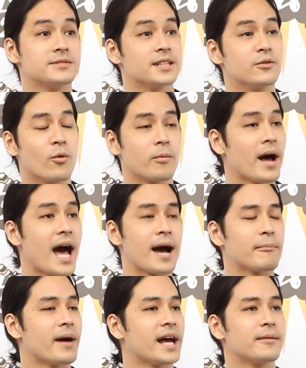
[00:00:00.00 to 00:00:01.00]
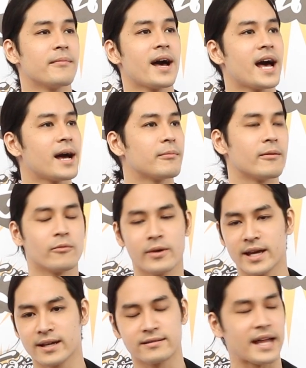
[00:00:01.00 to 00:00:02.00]
สนุกมากมันมากแบบ
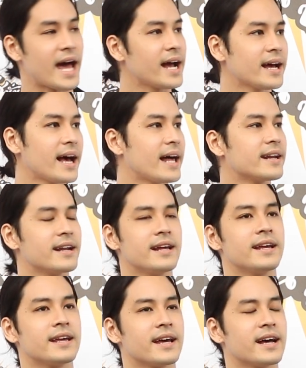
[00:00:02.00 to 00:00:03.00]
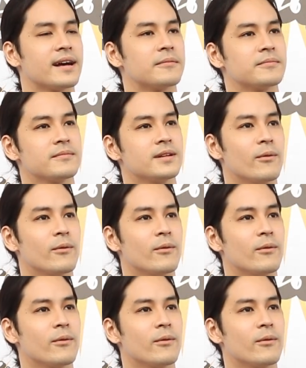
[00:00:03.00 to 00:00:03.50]
วิ่งแท็กกันอะไรอย่างเงี้ยครับ